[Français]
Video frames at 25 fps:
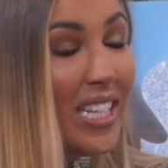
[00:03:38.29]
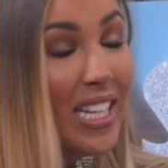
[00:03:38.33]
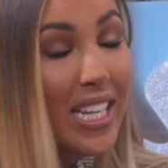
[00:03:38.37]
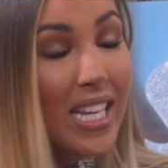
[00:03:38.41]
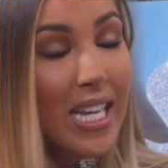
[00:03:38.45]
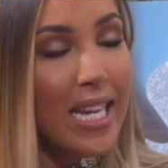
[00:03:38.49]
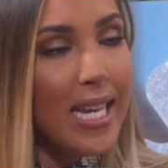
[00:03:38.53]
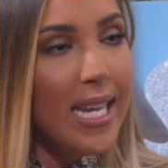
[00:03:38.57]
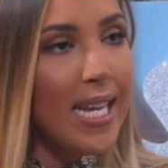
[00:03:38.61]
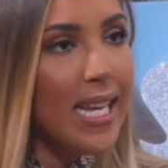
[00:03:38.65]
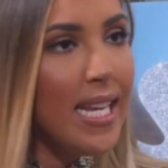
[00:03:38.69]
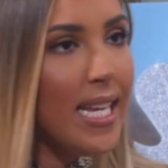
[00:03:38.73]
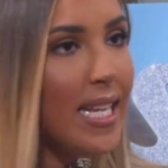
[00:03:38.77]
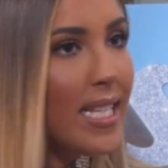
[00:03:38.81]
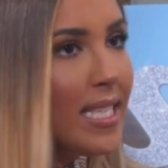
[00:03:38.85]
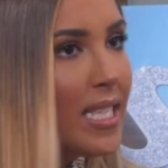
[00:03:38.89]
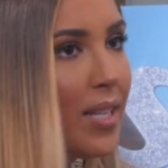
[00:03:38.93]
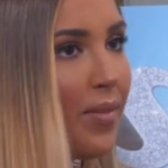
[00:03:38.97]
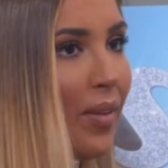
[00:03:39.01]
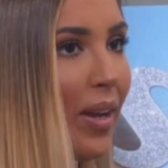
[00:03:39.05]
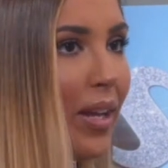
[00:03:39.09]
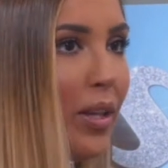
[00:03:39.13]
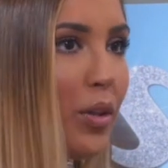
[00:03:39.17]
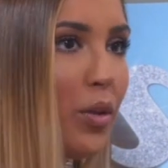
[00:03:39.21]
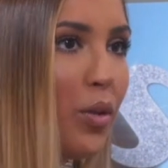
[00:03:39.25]
Et, et
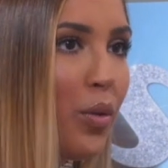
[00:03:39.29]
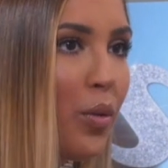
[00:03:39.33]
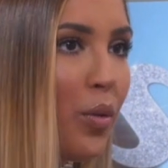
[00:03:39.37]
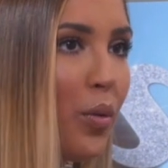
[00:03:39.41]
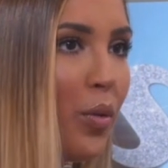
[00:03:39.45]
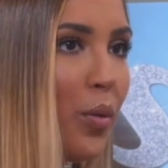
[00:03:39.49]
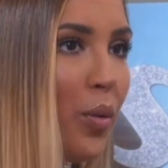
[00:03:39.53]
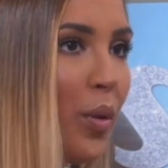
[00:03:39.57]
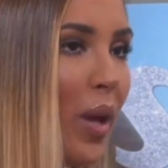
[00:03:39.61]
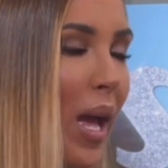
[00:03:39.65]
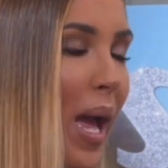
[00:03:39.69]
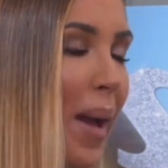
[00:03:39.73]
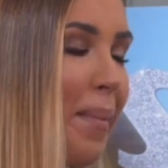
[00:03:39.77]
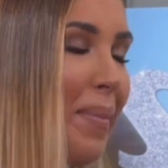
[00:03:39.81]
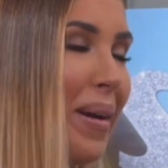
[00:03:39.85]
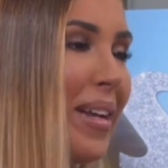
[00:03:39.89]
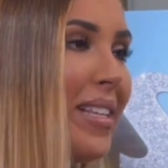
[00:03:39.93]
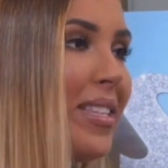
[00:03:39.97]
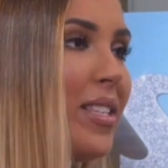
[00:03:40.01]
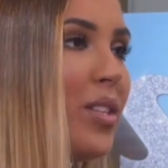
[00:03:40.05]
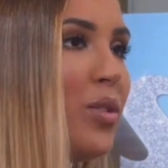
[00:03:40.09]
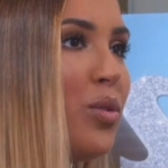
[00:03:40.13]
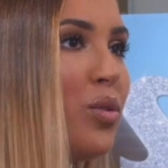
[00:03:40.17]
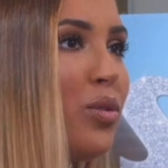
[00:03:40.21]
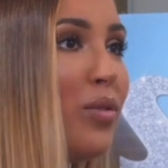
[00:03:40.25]
c'est vrai que,
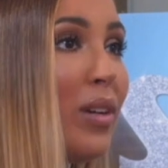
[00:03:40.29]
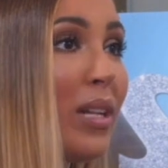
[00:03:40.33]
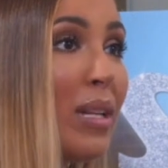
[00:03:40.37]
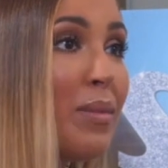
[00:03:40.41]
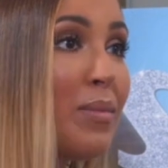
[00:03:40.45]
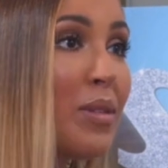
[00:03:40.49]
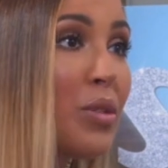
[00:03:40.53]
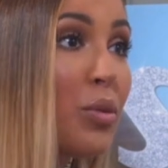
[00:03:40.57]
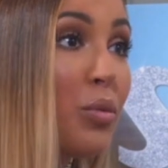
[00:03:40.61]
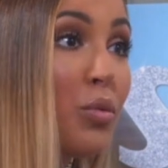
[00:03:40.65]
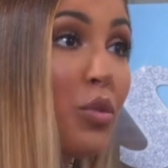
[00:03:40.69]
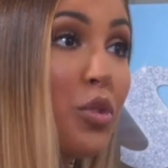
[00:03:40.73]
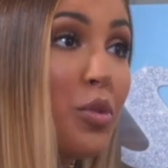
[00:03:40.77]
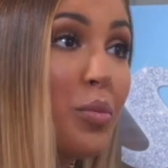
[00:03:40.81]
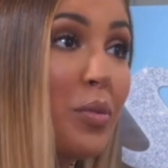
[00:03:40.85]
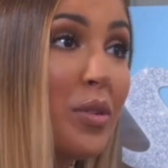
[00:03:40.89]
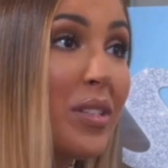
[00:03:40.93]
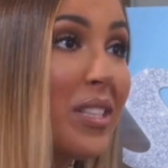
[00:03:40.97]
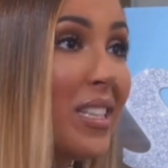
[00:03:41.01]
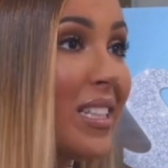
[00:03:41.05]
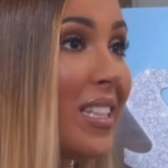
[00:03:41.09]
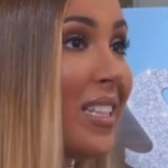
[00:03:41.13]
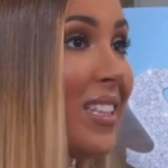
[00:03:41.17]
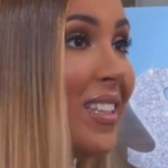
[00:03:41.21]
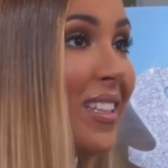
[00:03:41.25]
après, c'est une nouvelle émission, donc je
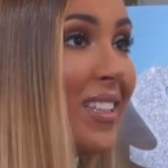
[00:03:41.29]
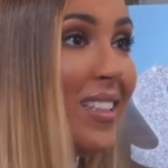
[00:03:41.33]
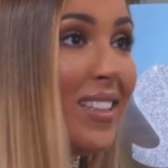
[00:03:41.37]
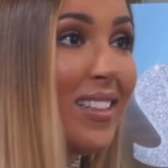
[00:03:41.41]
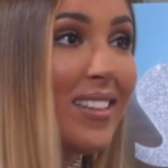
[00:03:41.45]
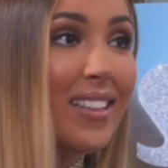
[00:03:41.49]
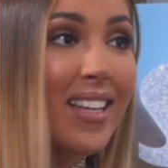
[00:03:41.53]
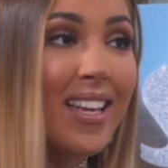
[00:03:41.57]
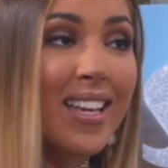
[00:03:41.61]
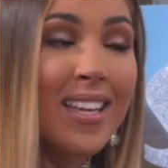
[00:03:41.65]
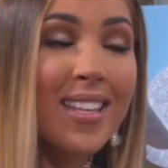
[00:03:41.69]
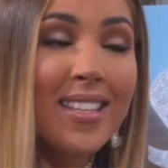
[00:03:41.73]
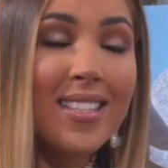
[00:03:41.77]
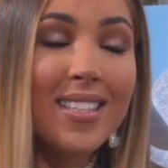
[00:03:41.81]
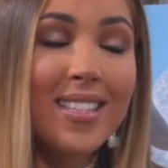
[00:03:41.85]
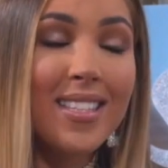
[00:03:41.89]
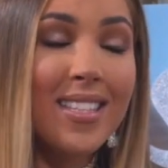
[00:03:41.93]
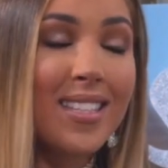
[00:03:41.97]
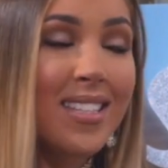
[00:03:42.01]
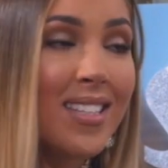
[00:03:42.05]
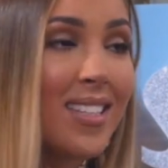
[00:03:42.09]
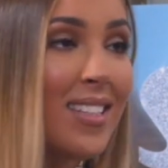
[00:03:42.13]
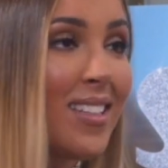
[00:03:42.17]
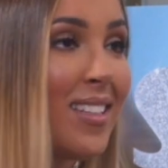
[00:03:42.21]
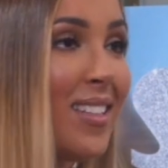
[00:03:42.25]
pense qu'ils
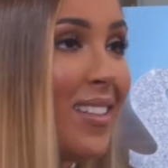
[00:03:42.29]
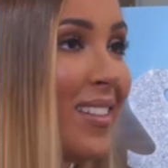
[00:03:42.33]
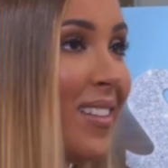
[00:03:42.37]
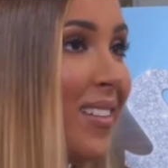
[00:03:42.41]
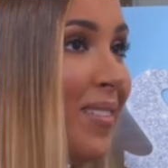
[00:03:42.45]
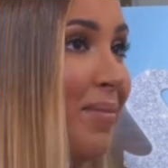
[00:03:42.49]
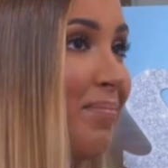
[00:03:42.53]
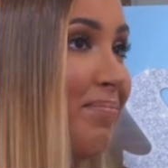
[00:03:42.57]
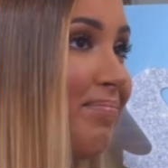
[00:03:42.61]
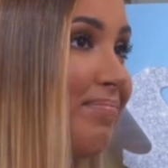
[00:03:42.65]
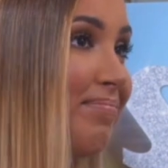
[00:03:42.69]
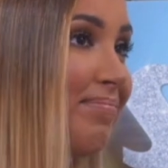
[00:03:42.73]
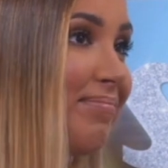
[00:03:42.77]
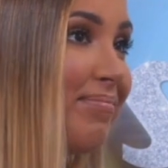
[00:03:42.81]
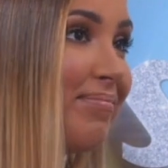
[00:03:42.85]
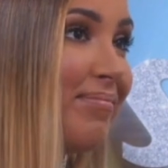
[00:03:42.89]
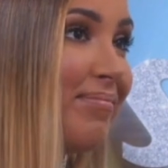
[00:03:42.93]
testent. Mm.